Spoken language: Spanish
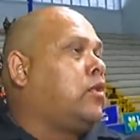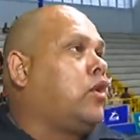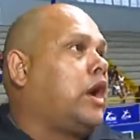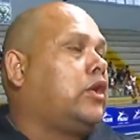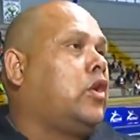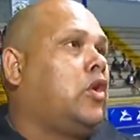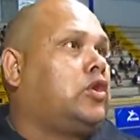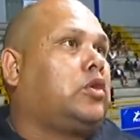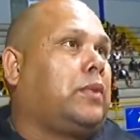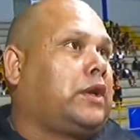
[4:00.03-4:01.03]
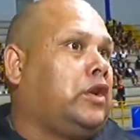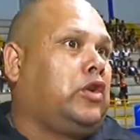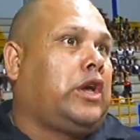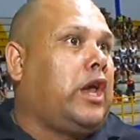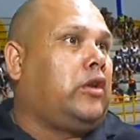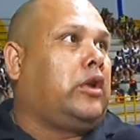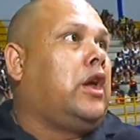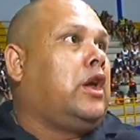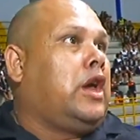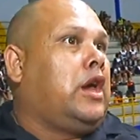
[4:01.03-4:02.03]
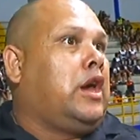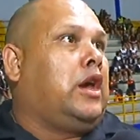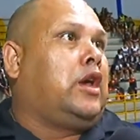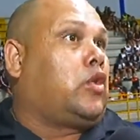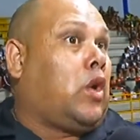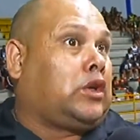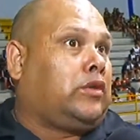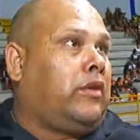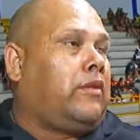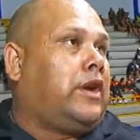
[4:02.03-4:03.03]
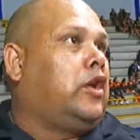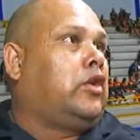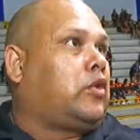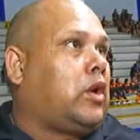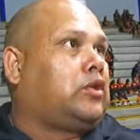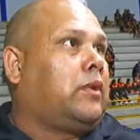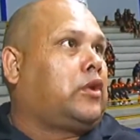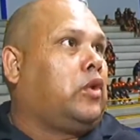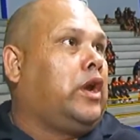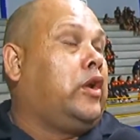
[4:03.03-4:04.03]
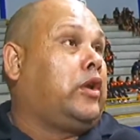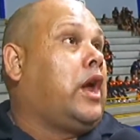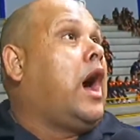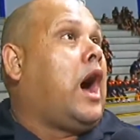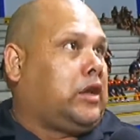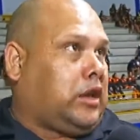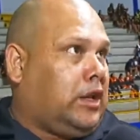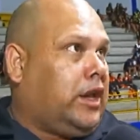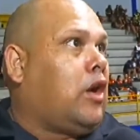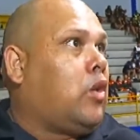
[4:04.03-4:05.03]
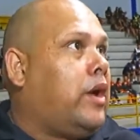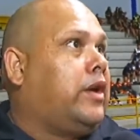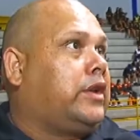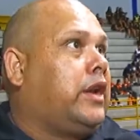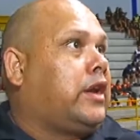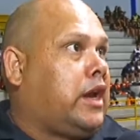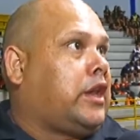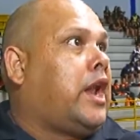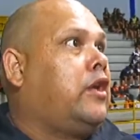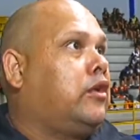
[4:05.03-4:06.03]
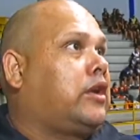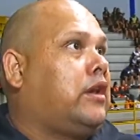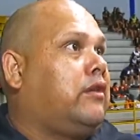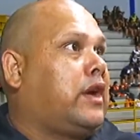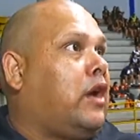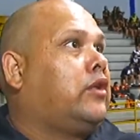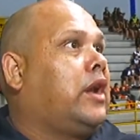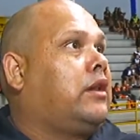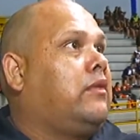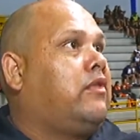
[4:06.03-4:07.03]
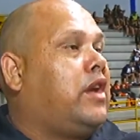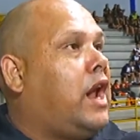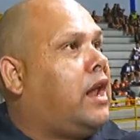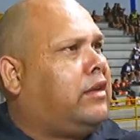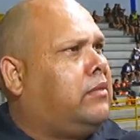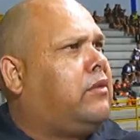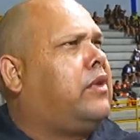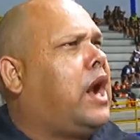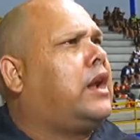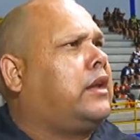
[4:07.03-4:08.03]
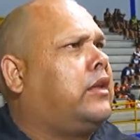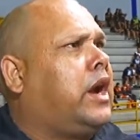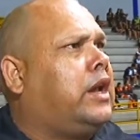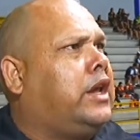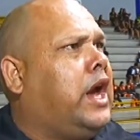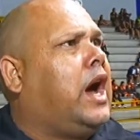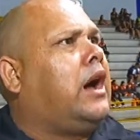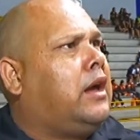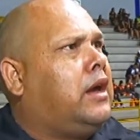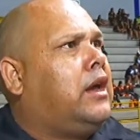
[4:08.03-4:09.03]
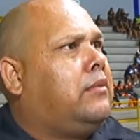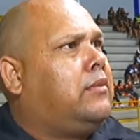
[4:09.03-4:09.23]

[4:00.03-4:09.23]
estaremos jugando ocho partidos diarios, eh, cuatro femeninos y cuatro masculinos, hasta el día jueves, que salen los clasificados de la semifinal, la semifinal que será el día